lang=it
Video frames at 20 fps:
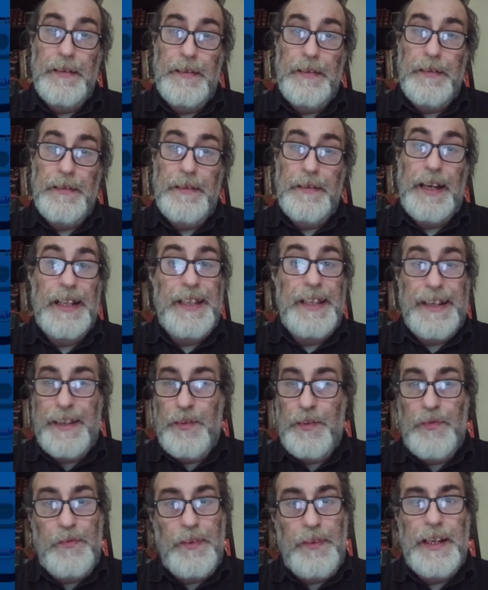
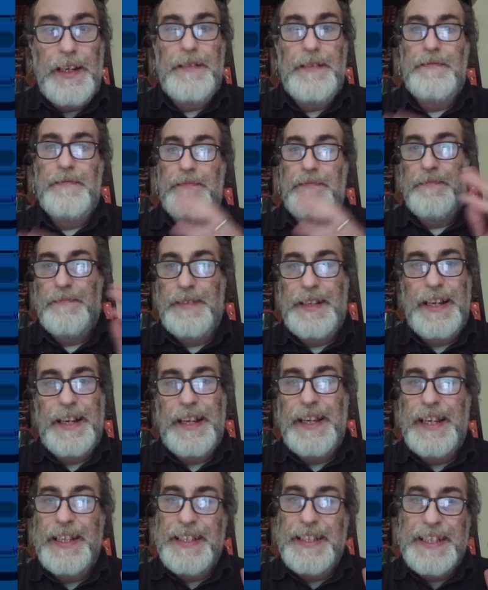addirittura
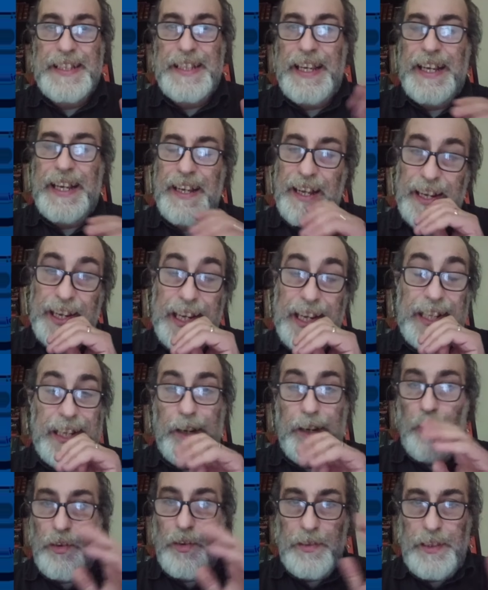anche di sera, anche di
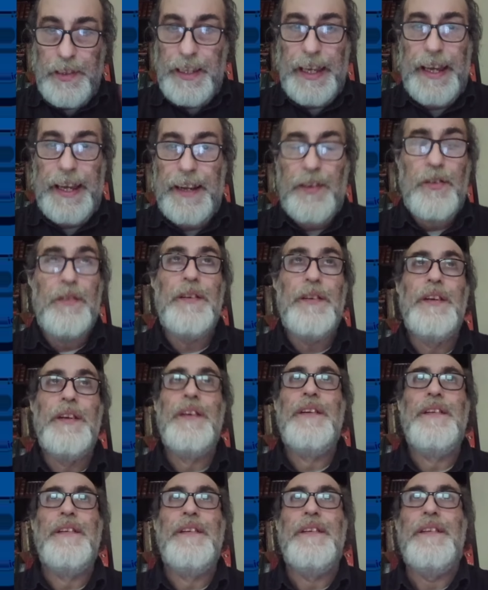notte, ecco,
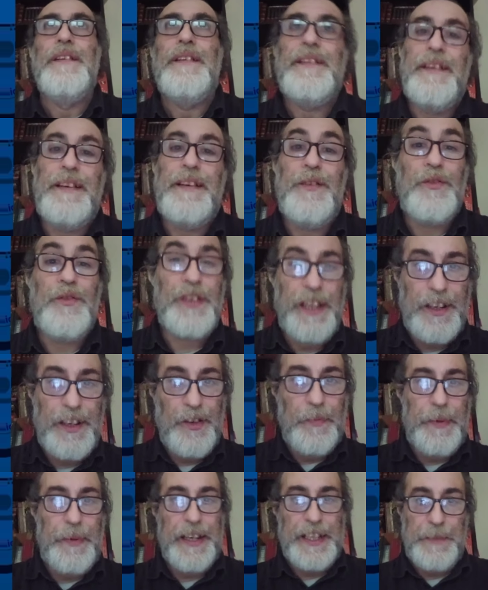eh, lo dico
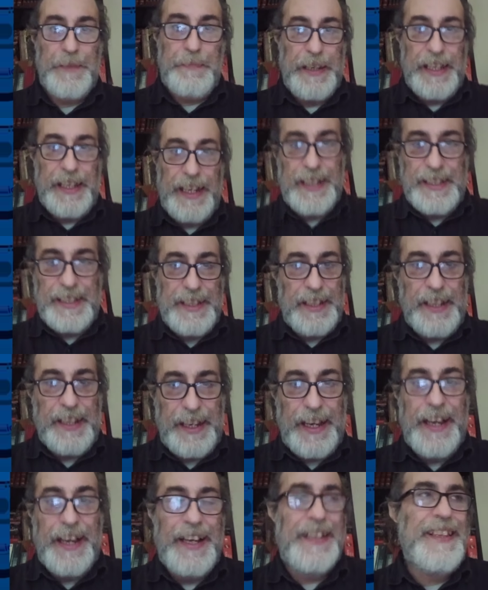per esperienza
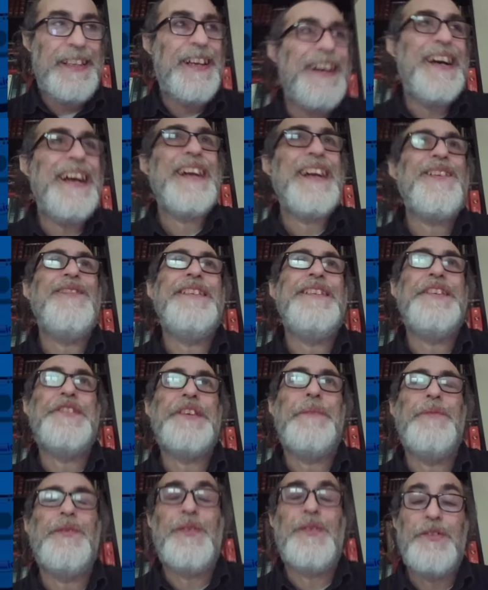diretta, ecco,
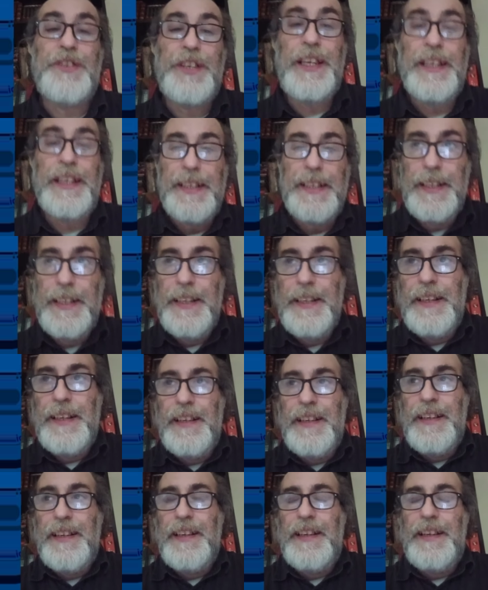diciamo così,
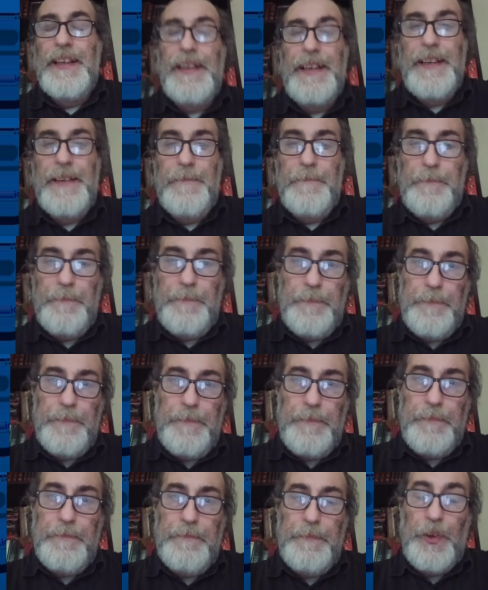
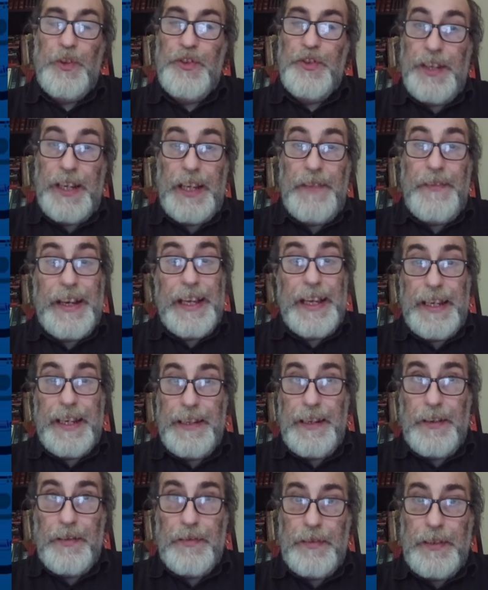ehm, possono arrivare anche di
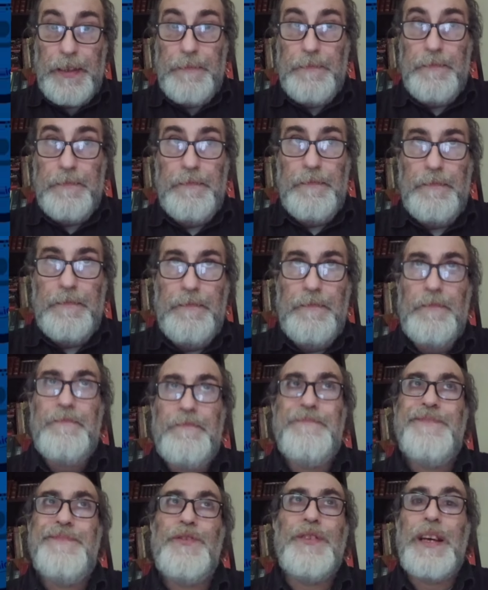notte
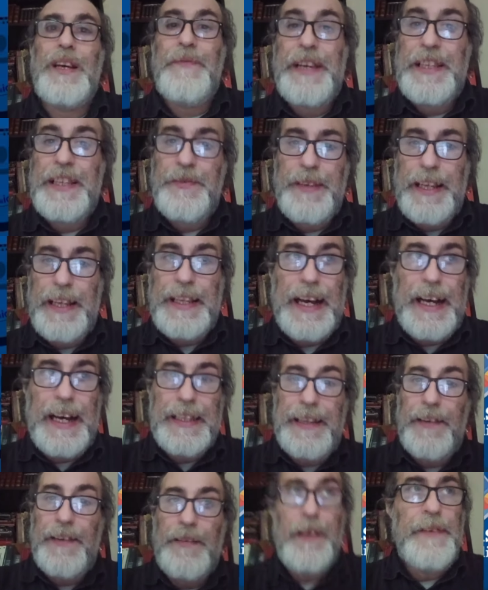non avete una data,
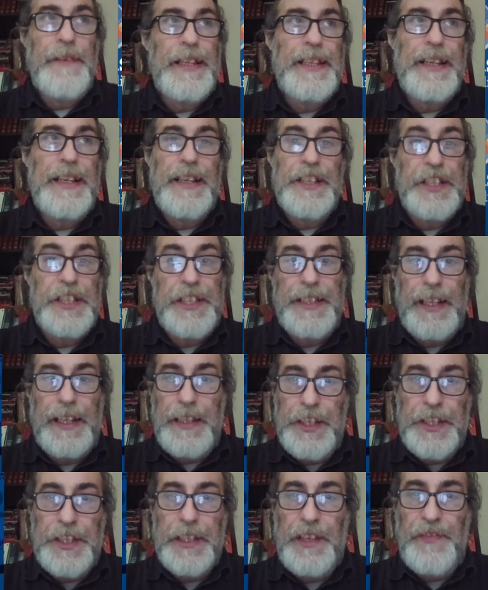non avete necessità di
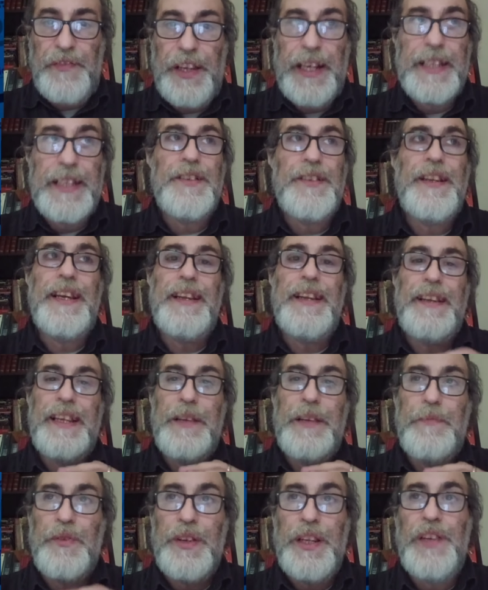certificazione, i
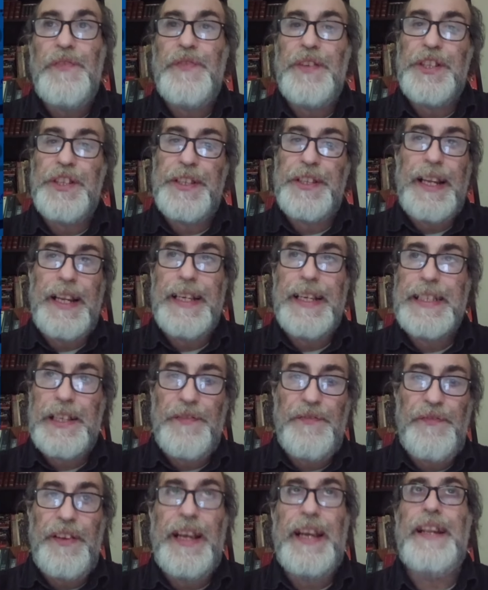bonifici
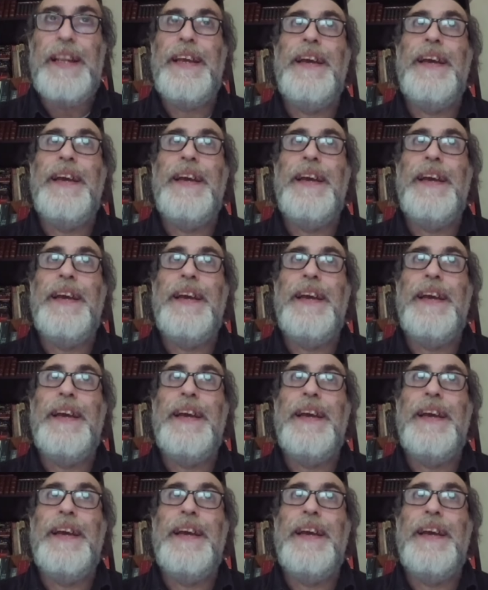dell'SFL